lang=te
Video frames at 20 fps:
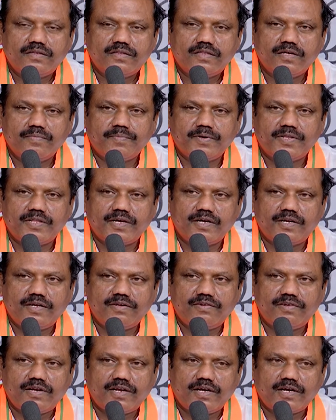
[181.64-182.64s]
తెప్ప
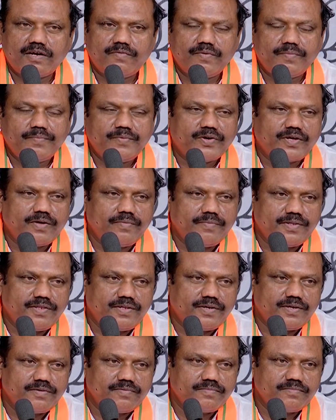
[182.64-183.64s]
రకం ఈ ముఖ్యమంత్రి